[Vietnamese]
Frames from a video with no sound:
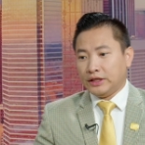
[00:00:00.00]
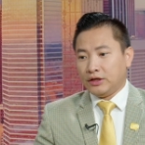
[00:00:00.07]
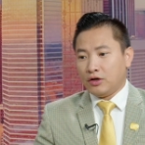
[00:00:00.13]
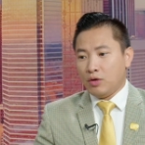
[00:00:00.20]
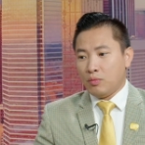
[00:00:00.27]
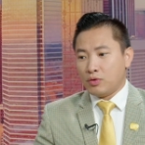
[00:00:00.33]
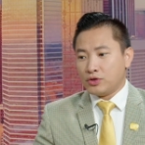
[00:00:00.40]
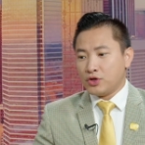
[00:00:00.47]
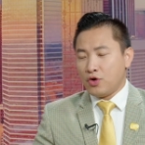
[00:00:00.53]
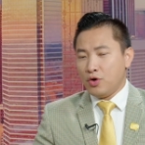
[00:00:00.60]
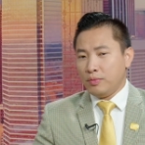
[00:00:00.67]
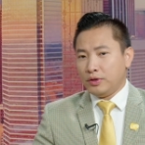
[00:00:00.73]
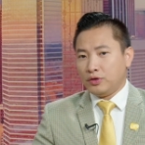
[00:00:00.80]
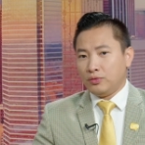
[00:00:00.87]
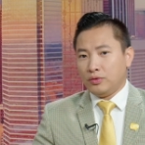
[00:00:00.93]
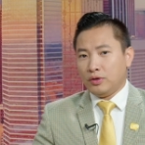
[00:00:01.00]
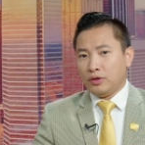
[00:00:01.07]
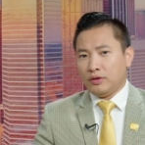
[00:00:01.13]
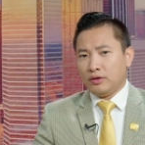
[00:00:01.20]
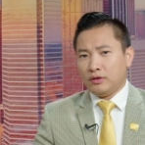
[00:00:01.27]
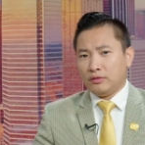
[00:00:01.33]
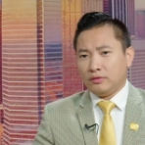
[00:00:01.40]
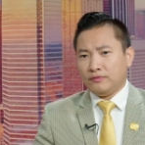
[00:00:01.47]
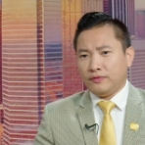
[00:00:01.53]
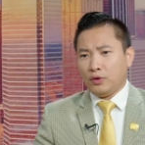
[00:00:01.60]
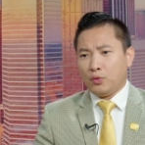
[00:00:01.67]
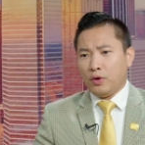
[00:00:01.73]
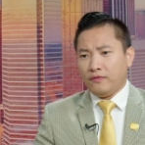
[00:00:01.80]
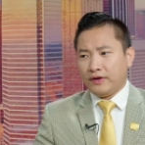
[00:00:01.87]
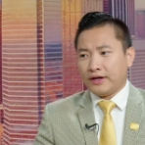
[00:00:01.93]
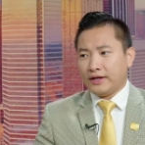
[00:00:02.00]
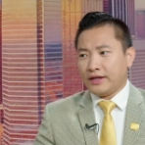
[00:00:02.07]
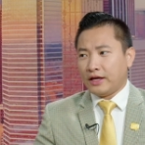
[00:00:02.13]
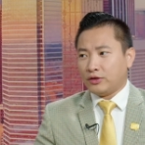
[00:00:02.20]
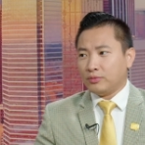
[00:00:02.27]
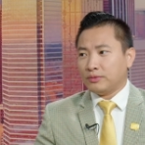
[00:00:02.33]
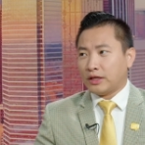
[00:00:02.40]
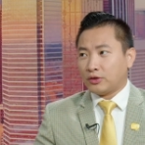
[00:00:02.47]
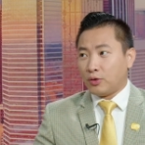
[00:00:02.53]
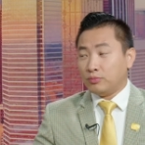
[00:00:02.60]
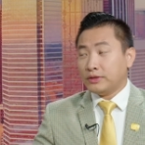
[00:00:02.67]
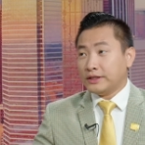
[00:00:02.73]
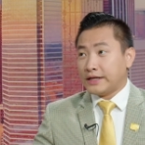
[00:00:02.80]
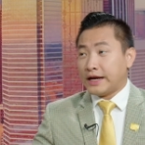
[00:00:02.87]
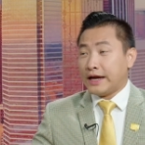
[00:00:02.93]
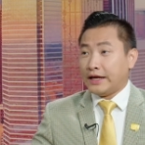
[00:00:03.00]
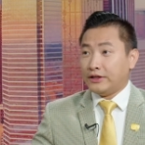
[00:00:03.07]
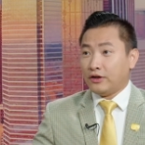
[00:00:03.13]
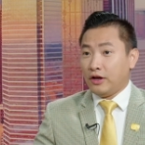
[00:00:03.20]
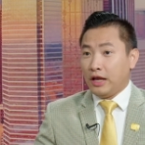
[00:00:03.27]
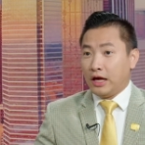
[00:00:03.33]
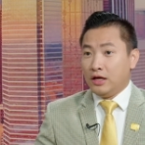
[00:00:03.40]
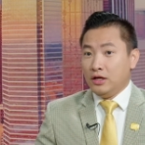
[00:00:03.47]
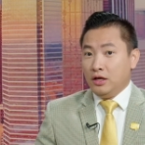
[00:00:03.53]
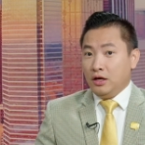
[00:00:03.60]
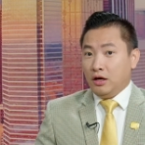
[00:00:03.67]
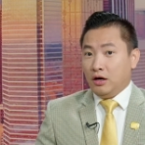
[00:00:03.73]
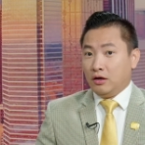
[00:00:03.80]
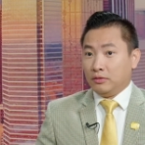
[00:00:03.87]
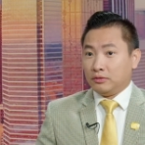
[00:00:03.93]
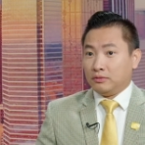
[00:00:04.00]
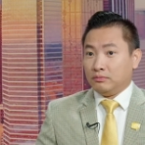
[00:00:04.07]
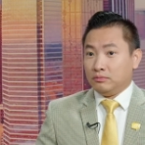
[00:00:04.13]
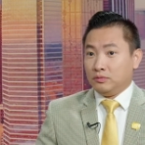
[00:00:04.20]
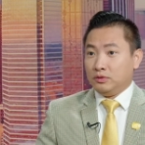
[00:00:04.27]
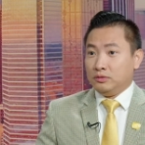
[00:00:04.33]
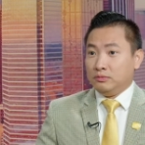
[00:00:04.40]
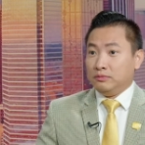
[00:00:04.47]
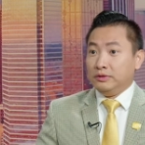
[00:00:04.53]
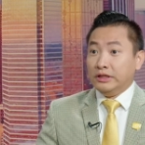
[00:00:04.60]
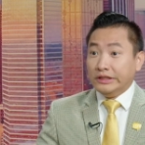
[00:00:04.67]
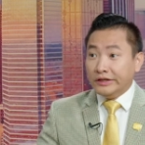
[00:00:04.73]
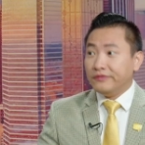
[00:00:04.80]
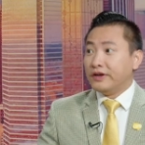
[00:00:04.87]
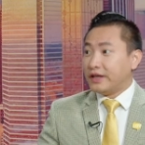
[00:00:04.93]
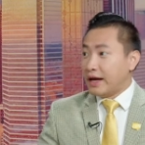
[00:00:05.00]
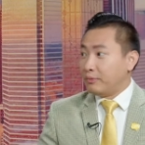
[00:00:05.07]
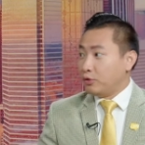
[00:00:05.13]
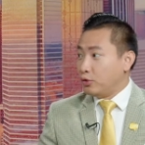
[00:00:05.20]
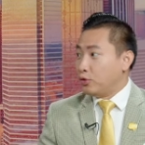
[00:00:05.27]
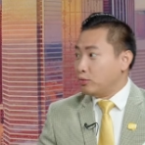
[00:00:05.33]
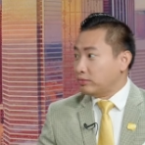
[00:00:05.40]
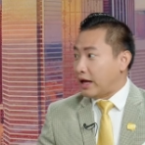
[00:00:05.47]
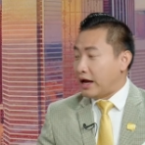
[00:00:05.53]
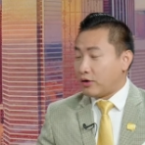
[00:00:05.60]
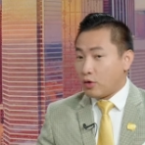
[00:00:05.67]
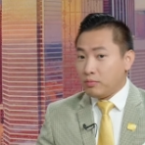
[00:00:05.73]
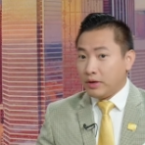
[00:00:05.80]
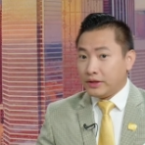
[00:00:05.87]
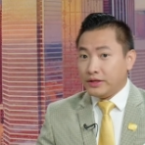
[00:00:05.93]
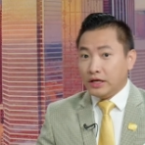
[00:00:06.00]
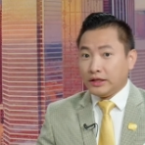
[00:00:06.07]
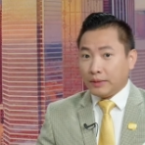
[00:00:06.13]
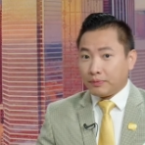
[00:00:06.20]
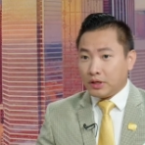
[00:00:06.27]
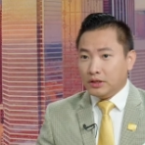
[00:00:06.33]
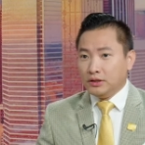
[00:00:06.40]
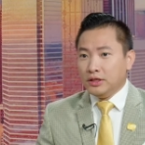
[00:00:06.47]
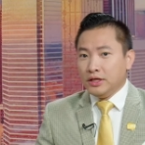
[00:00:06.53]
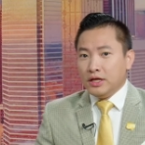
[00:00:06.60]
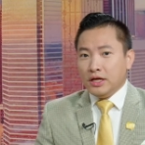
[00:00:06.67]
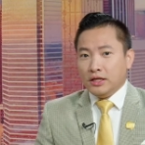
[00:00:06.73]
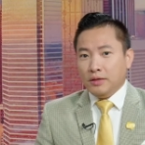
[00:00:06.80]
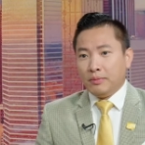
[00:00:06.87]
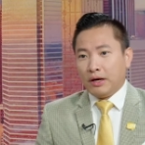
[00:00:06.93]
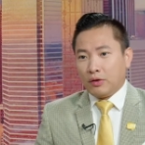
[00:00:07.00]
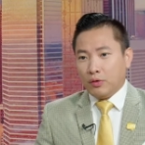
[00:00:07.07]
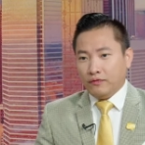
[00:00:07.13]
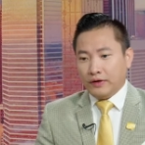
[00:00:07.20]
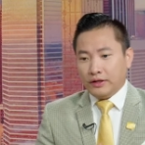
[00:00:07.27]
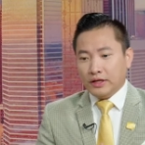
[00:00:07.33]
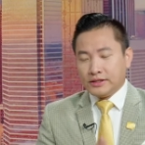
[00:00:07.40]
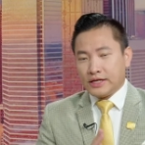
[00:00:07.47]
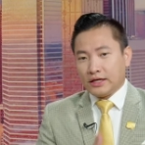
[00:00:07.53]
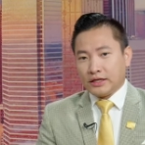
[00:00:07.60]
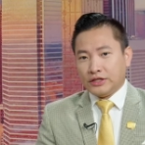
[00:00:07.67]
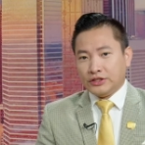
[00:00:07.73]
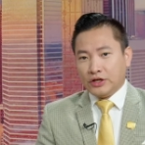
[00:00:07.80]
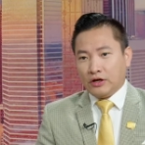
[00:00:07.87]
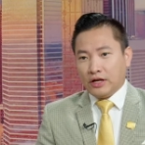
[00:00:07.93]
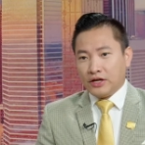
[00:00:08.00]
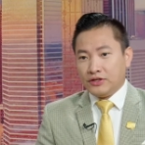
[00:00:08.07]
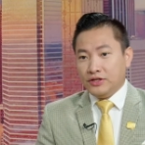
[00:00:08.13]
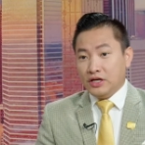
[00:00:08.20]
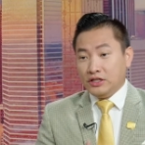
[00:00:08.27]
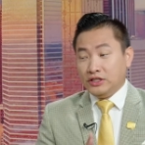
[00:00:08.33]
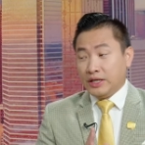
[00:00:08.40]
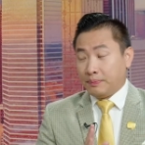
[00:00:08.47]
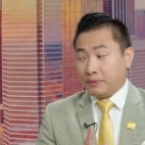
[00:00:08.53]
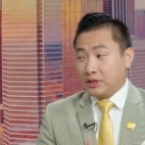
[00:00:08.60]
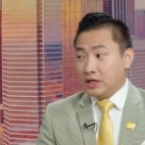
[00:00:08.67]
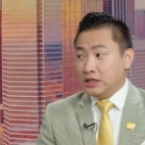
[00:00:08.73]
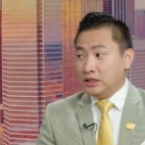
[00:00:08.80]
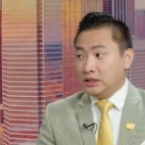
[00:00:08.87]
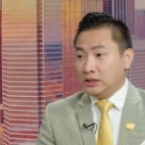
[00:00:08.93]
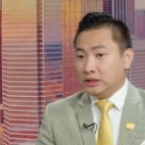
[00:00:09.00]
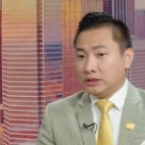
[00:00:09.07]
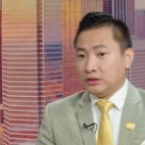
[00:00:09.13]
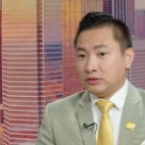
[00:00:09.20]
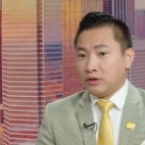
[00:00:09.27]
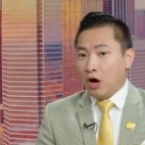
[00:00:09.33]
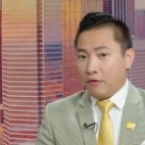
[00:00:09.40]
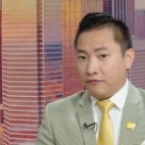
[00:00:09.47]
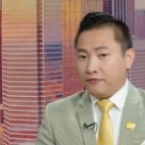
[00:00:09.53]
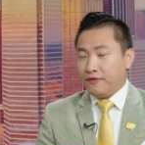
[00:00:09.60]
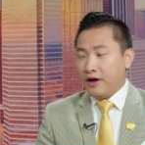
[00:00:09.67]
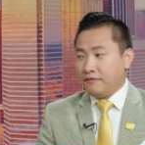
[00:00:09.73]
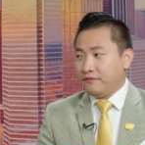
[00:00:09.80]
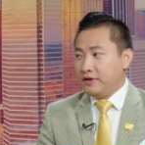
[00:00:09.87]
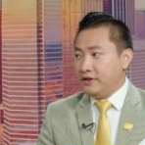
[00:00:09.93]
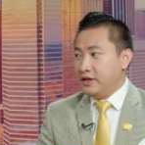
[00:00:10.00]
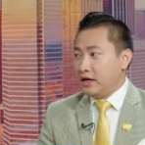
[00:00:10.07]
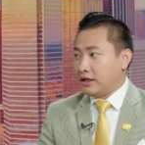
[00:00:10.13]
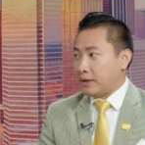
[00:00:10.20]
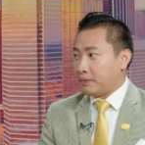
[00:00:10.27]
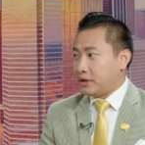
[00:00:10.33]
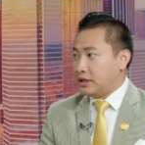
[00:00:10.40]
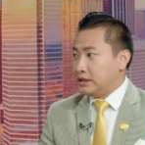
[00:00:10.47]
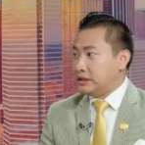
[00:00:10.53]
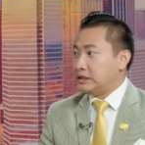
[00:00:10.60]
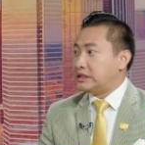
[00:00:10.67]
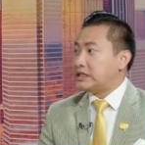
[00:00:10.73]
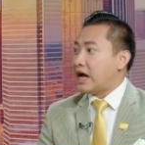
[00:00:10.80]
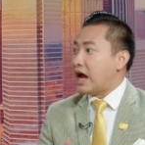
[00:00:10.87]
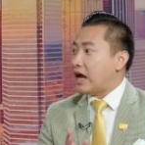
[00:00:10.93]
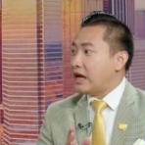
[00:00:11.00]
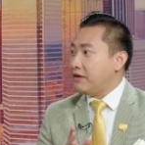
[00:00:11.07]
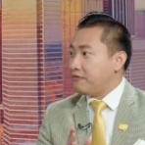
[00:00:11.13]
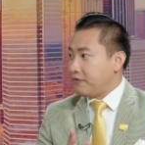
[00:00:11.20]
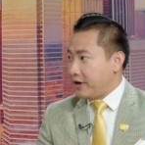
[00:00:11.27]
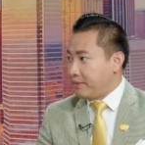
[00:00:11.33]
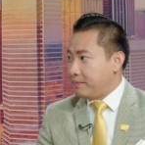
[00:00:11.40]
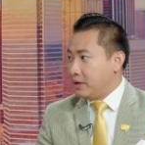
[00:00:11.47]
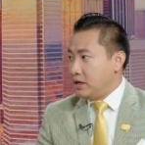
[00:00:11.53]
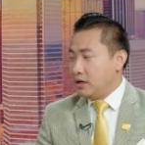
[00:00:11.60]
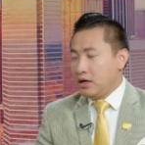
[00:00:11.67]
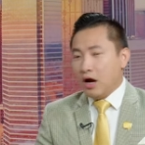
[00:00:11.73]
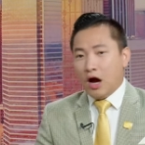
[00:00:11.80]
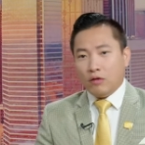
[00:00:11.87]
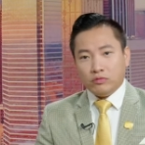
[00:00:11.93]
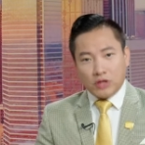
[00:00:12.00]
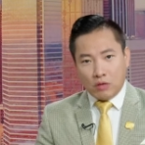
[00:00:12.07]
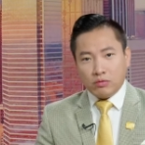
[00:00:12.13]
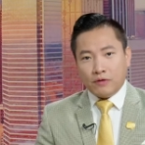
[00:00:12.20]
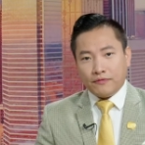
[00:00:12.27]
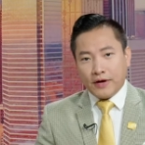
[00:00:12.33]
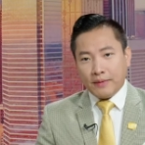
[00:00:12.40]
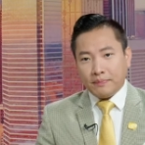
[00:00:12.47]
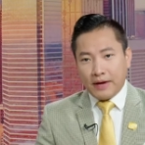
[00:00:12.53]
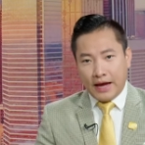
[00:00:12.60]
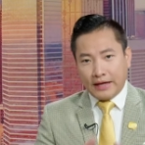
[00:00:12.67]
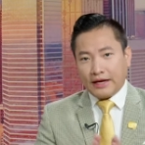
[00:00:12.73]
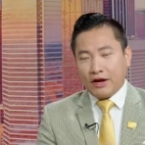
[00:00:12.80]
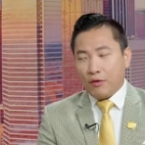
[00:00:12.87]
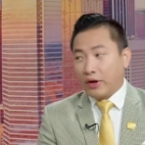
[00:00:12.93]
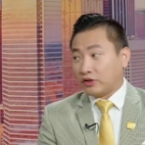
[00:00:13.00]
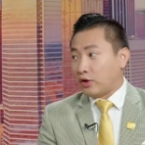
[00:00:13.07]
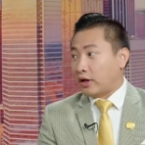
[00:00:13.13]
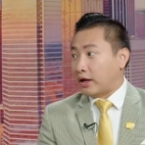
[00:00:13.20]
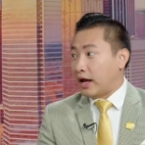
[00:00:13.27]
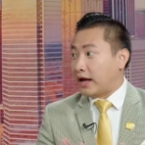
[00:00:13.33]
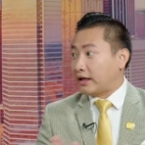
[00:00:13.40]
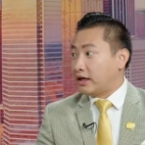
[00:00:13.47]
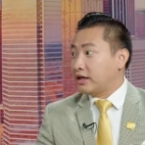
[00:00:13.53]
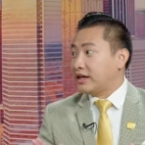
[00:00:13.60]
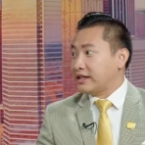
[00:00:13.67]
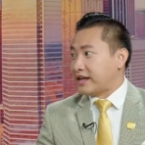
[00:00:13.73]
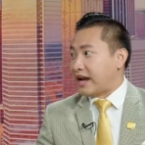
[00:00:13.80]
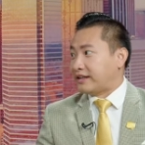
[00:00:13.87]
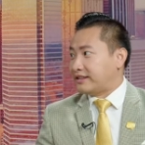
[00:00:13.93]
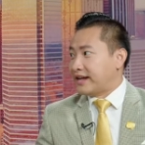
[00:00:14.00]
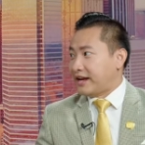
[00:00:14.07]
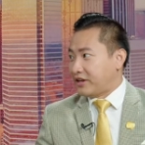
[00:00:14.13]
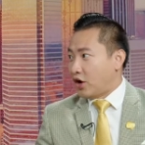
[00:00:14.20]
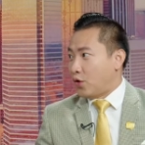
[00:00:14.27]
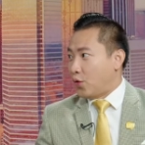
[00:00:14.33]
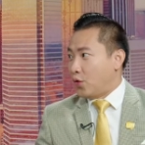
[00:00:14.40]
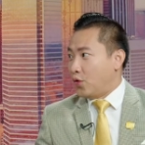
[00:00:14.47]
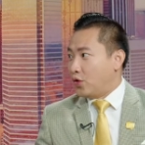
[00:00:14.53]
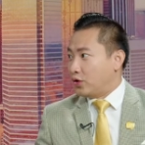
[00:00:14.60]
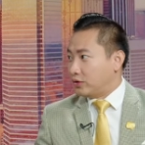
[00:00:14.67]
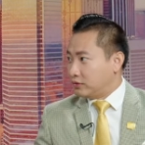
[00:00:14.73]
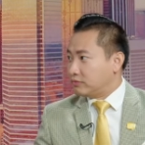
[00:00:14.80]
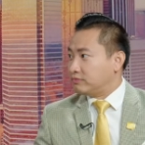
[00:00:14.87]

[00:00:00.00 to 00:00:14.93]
thì có một số mà chú, uh, quý vị khán giả chúng ta cũng thấy rằng hay nói là uh, người Việt Nam của chúng ta cũng là dân nhập cư nhưng mà quý vị nên xác định rõ là dân nhập cư hợp pháp với dân nhập cư trái phép không không hợp pháp hai cái hoàn toàn là hai cái khía cạnh khác nhau cái thí